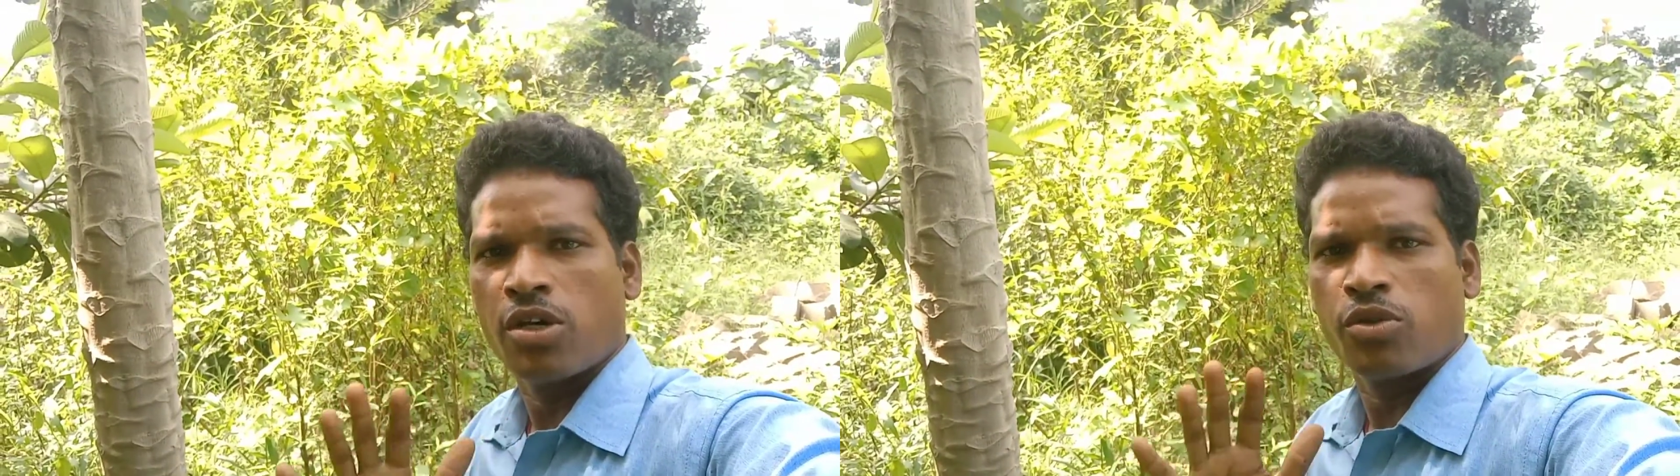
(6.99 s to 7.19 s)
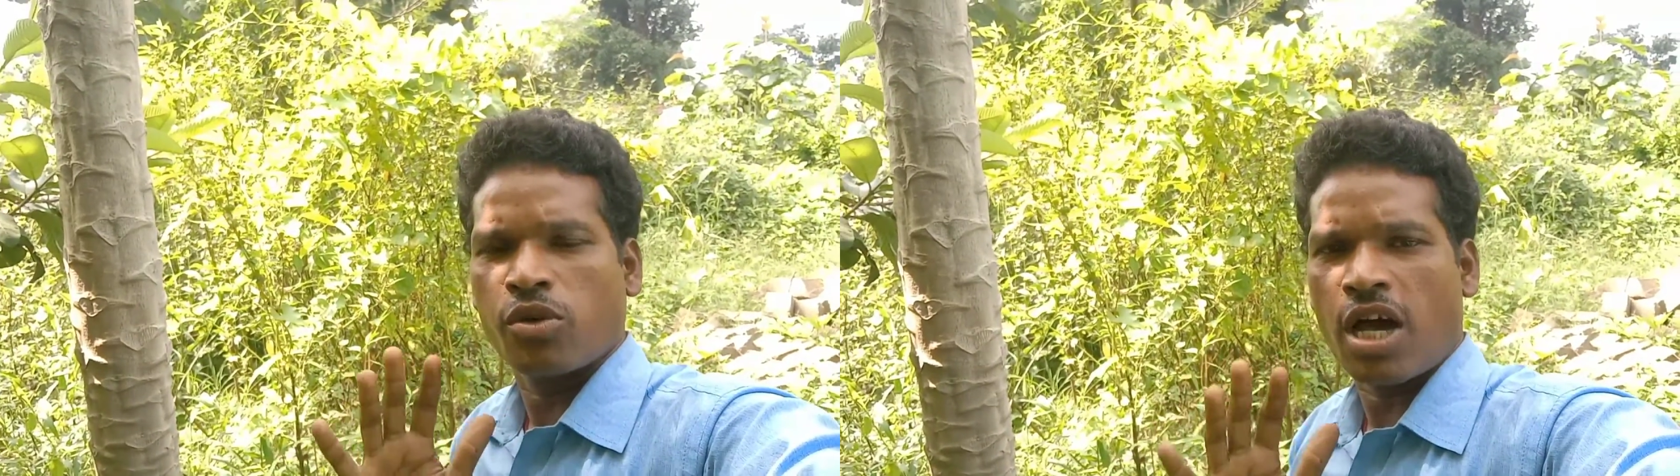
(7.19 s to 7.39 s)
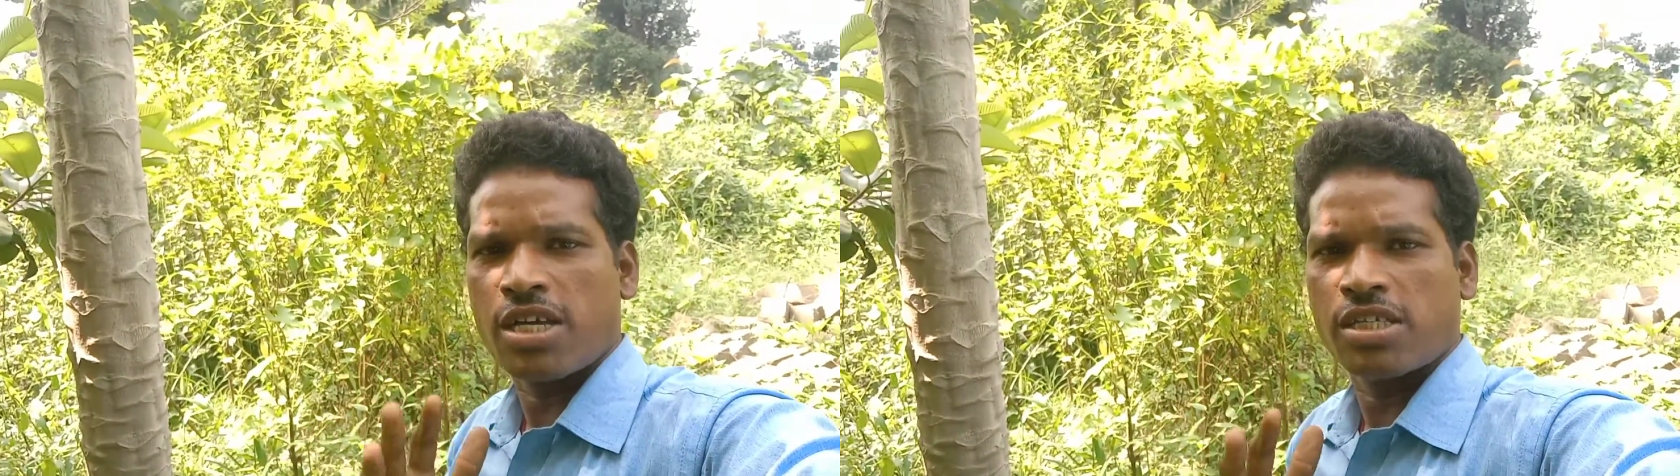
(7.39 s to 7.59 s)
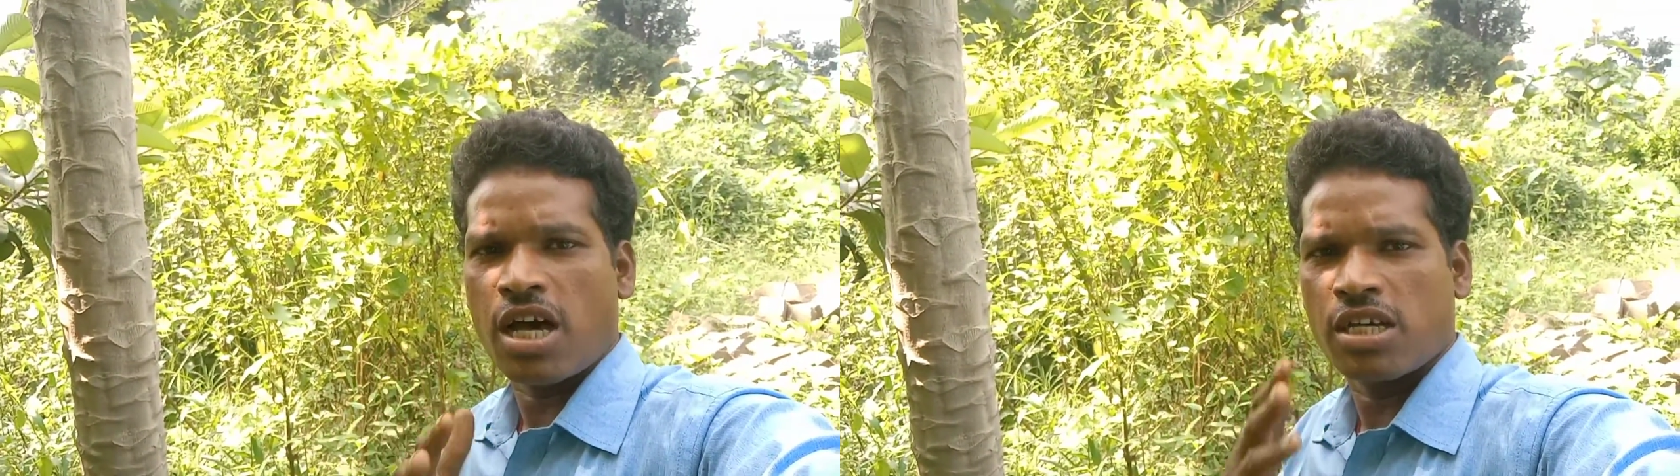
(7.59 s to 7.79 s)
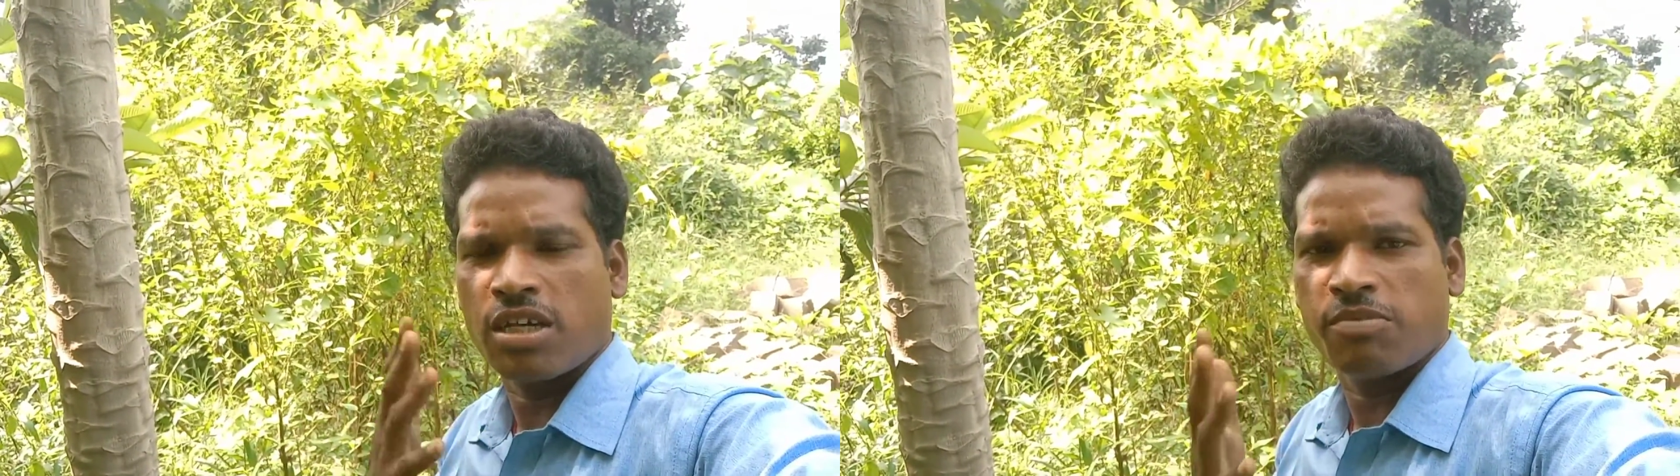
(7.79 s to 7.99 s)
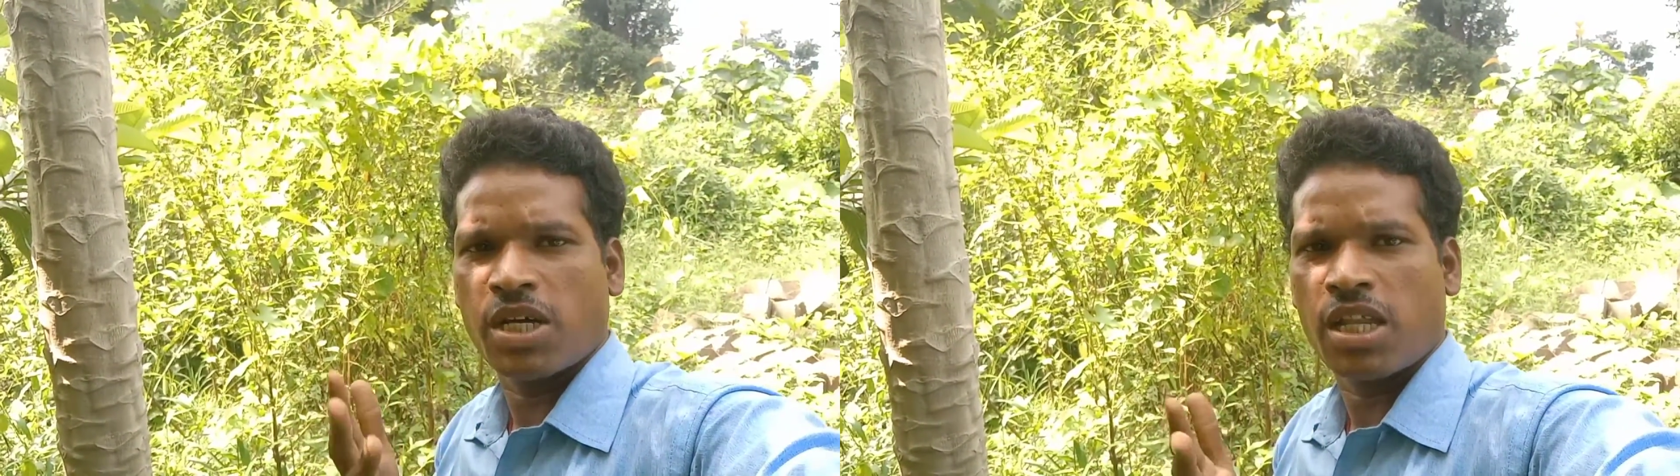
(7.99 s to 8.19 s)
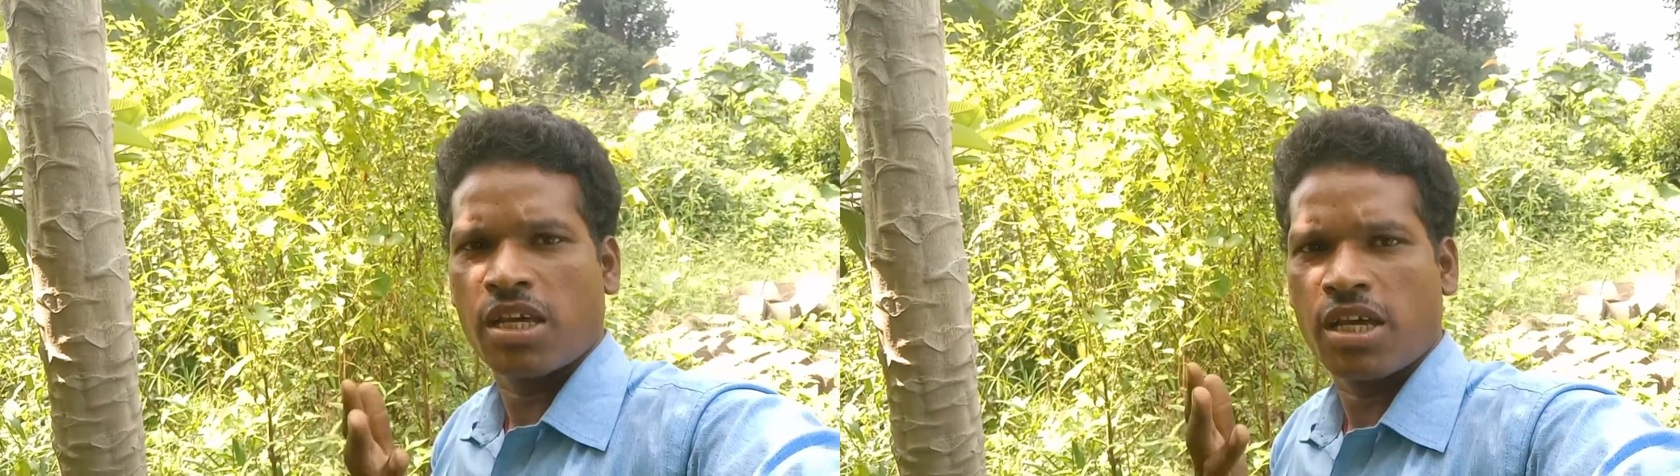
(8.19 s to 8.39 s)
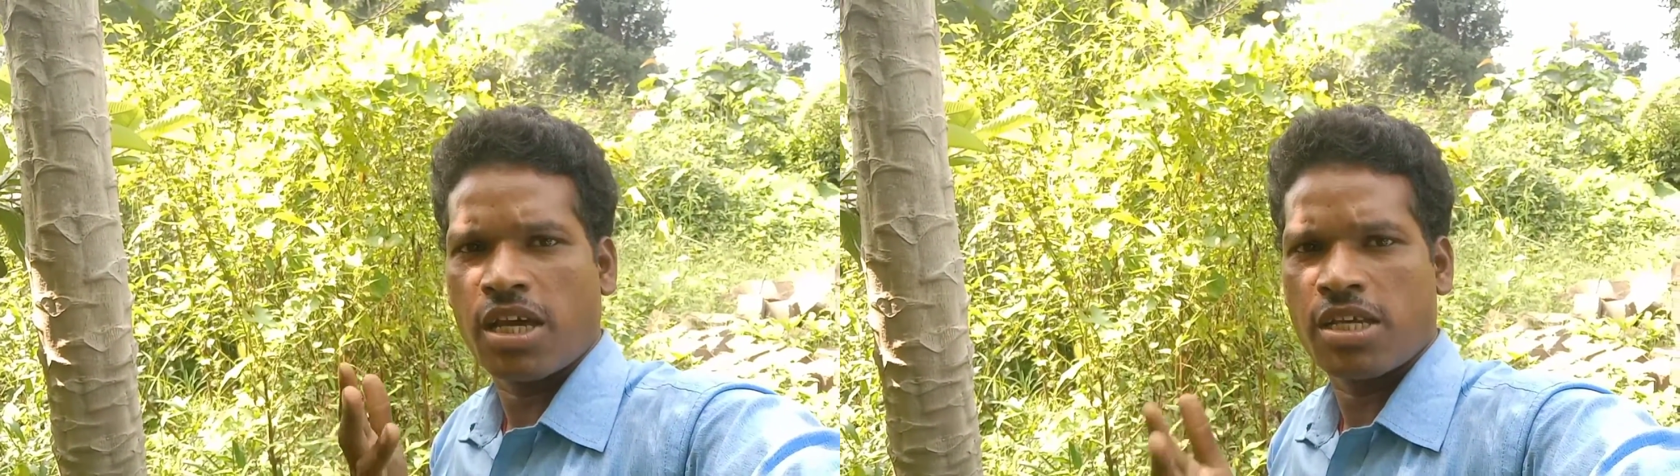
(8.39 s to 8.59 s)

तो गाइस आज हम जानेंगे